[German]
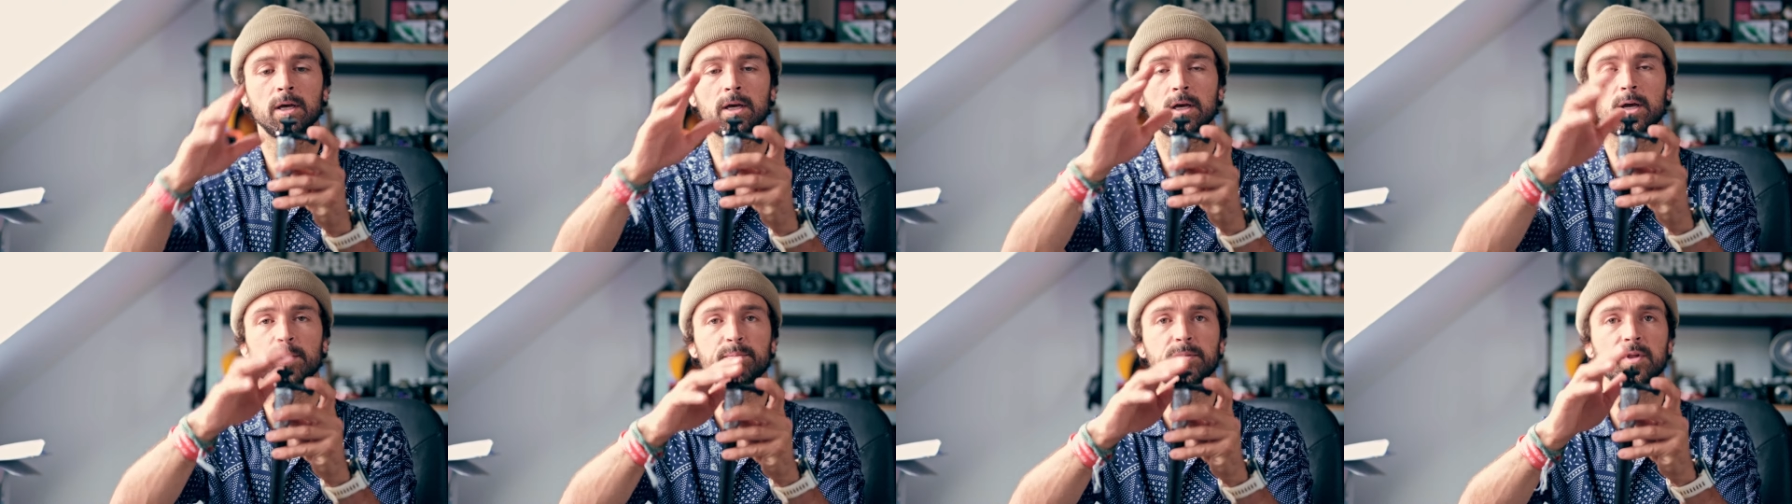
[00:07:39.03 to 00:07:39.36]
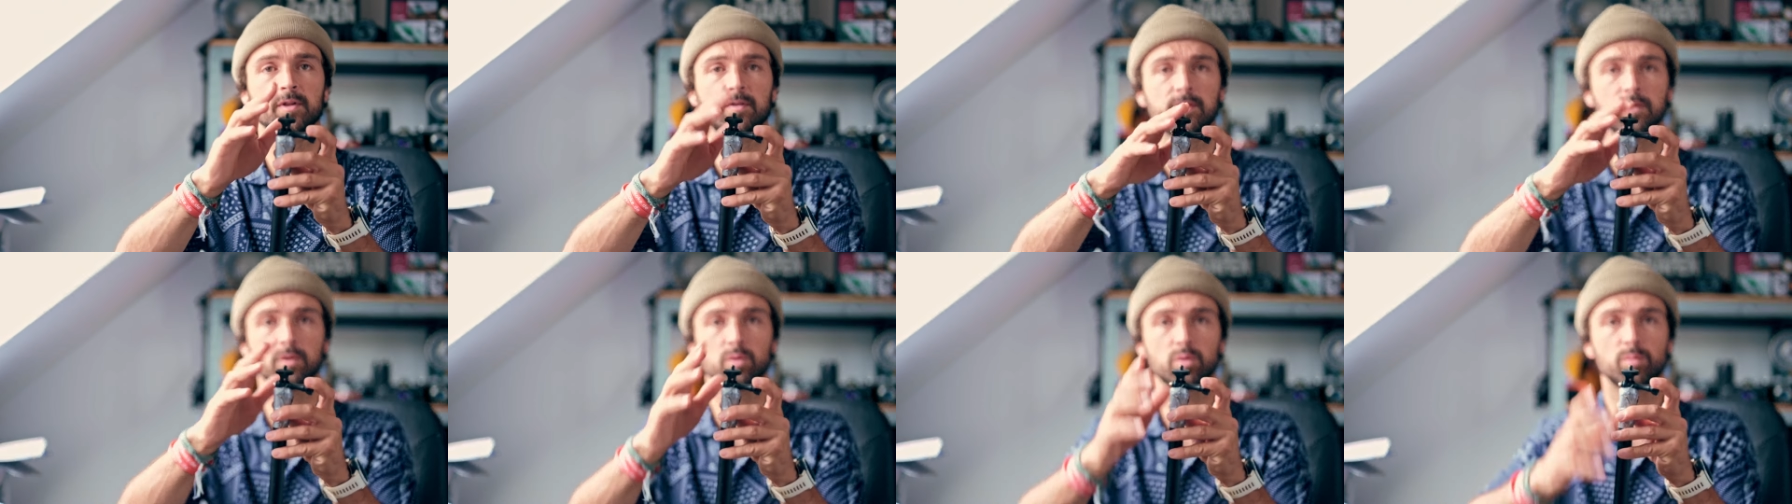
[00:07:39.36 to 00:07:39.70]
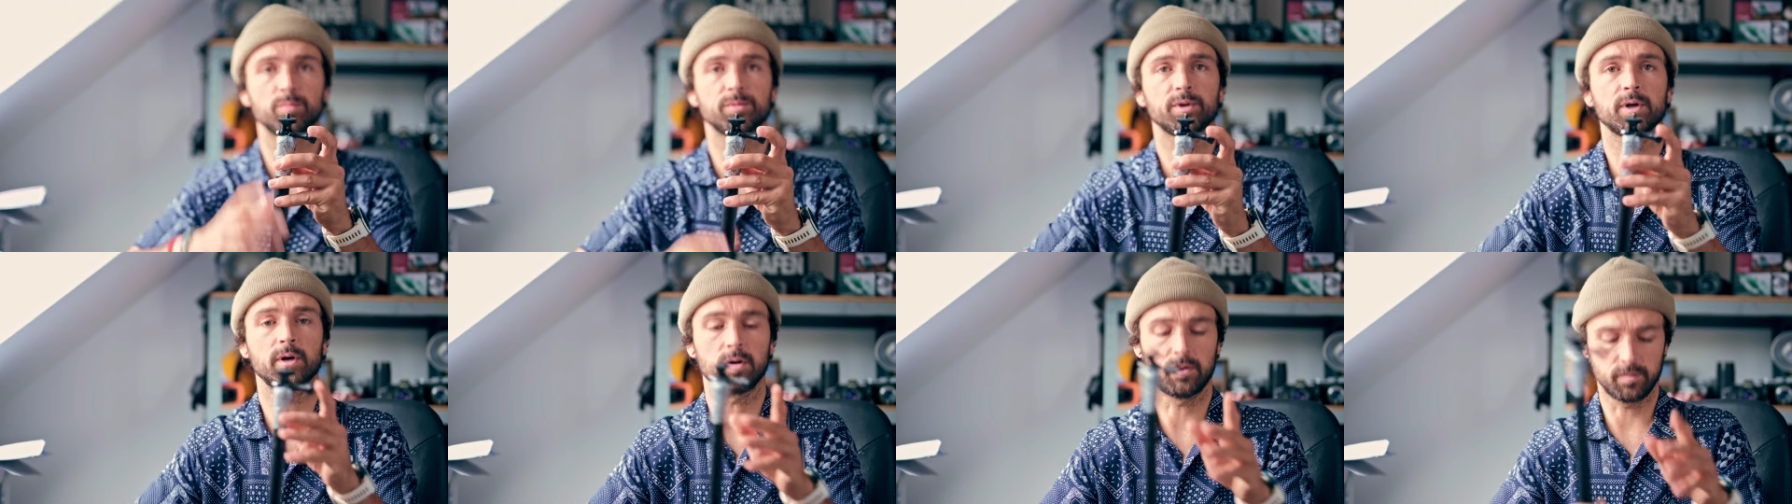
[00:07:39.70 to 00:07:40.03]
habe das hier
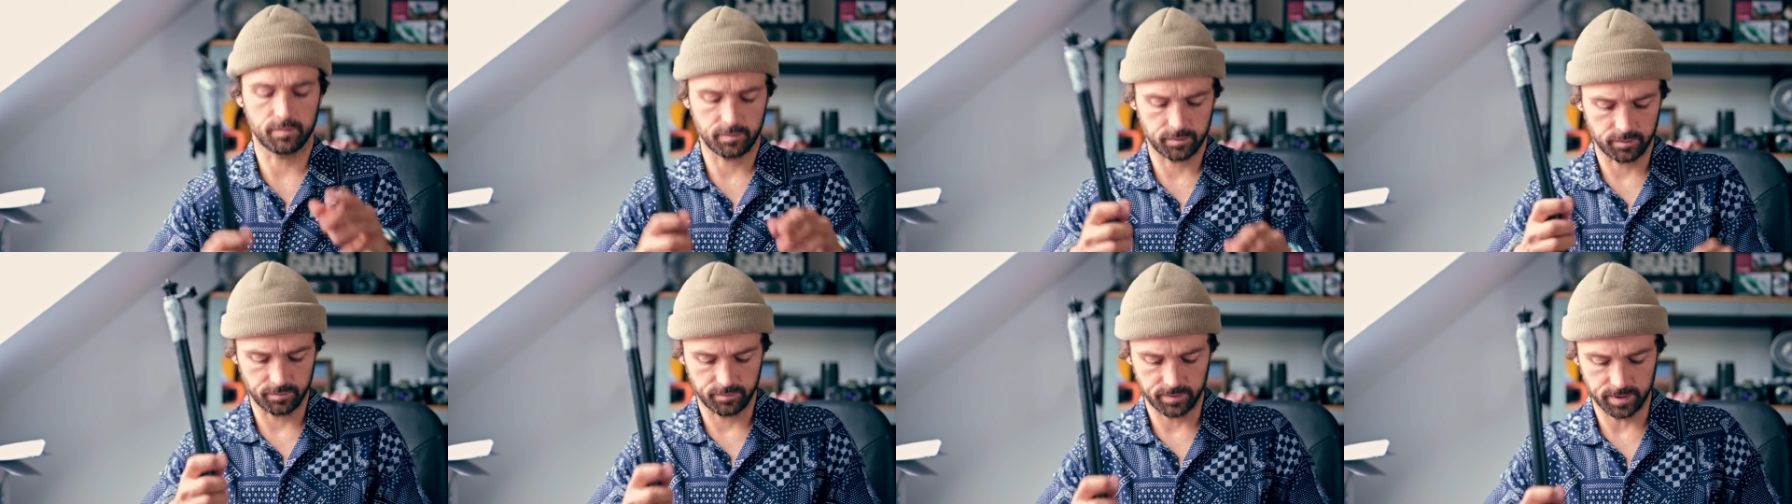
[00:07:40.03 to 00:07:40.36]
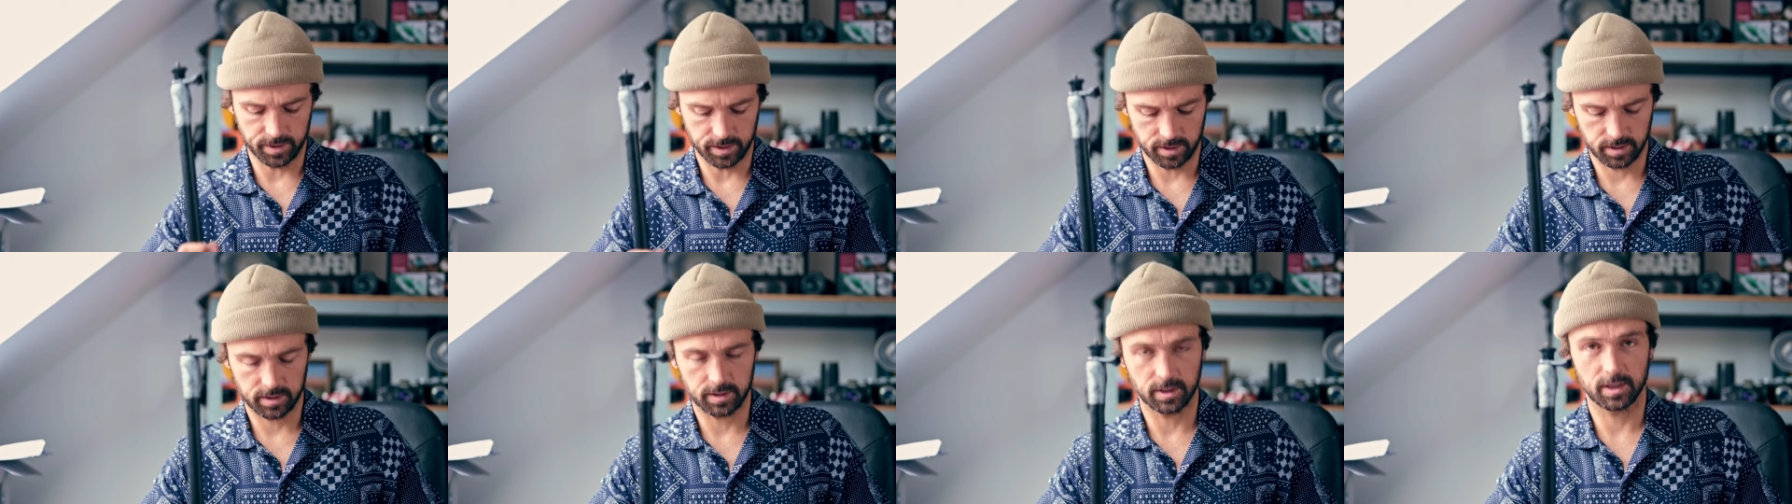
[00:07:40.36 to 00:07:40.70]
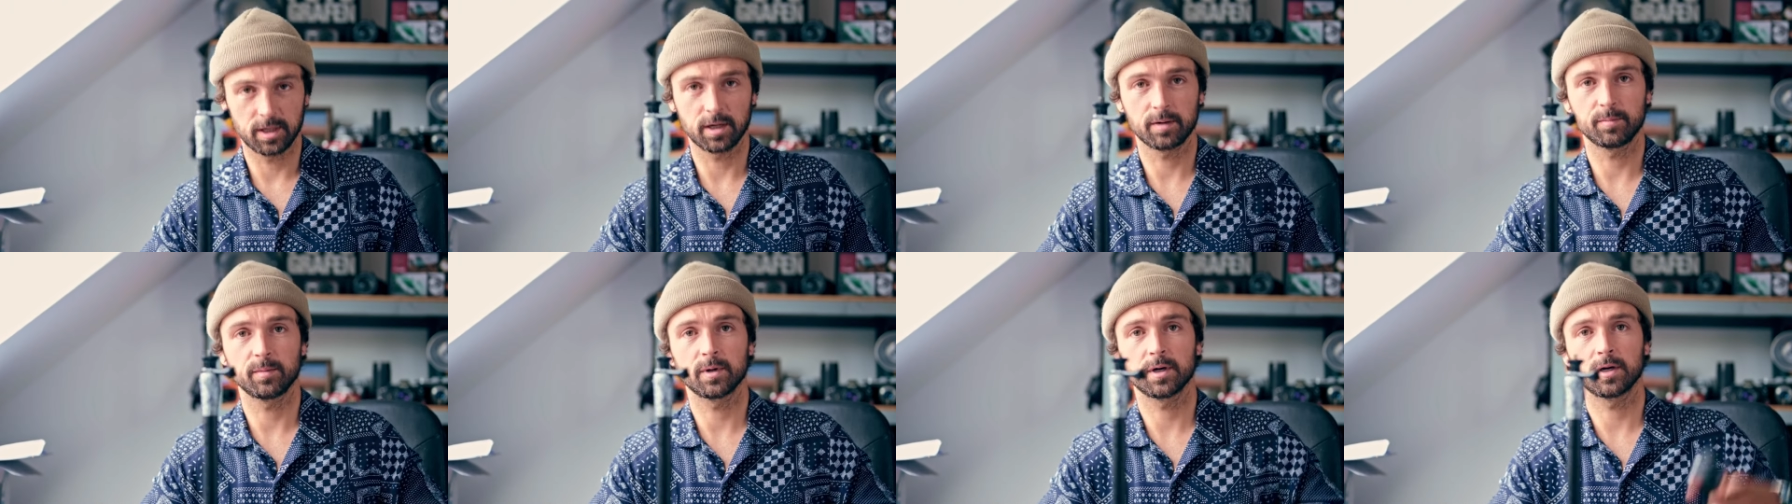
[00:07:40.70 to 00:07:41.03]
oben drauf. Und wenn ich die
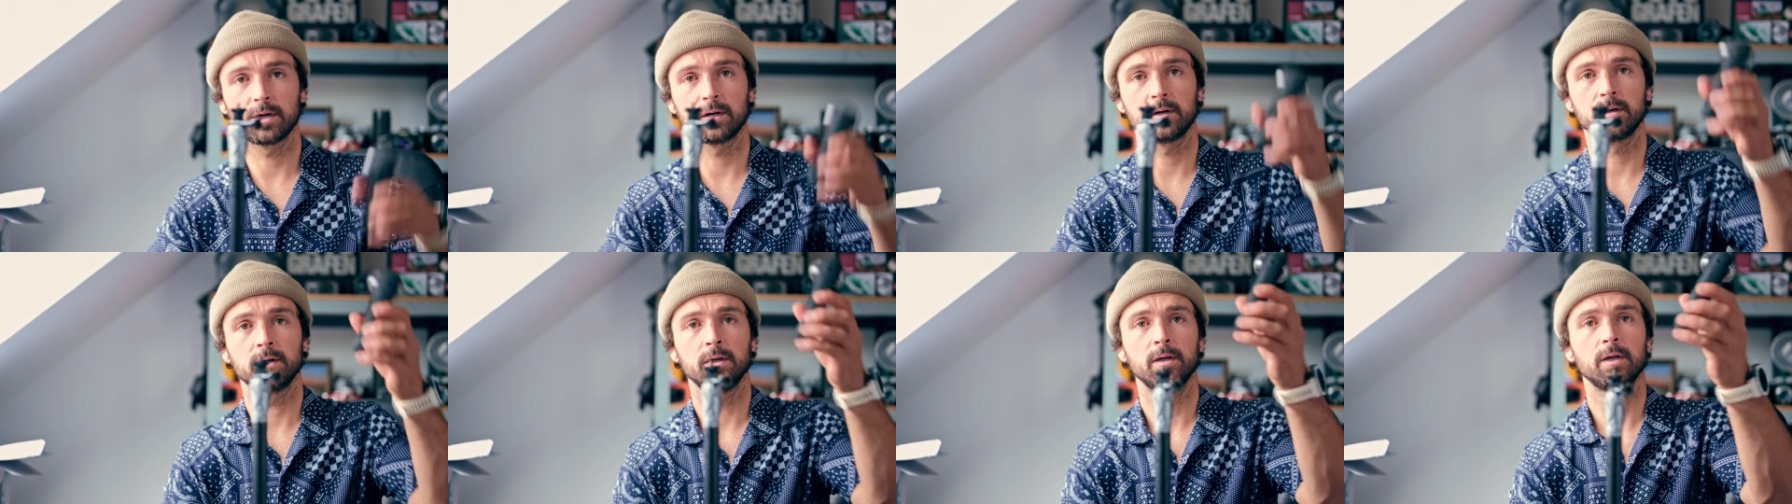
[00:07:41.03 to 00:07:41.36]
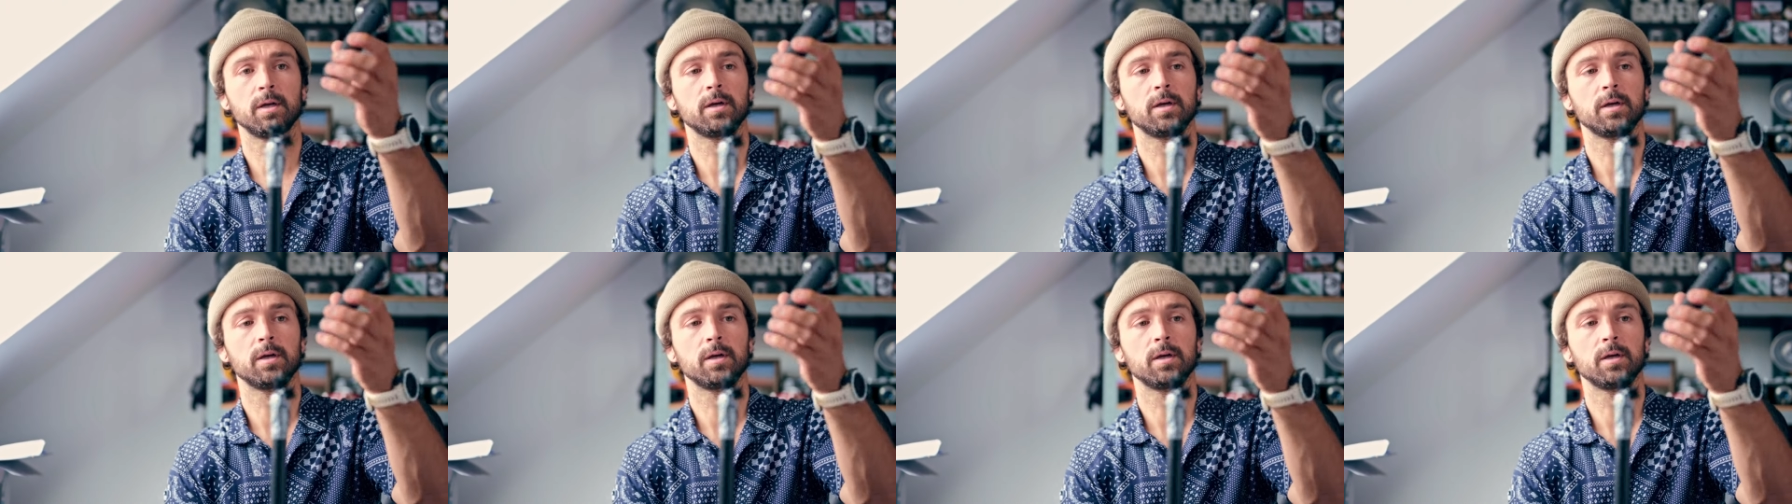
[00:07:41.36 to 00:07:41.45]
Kamera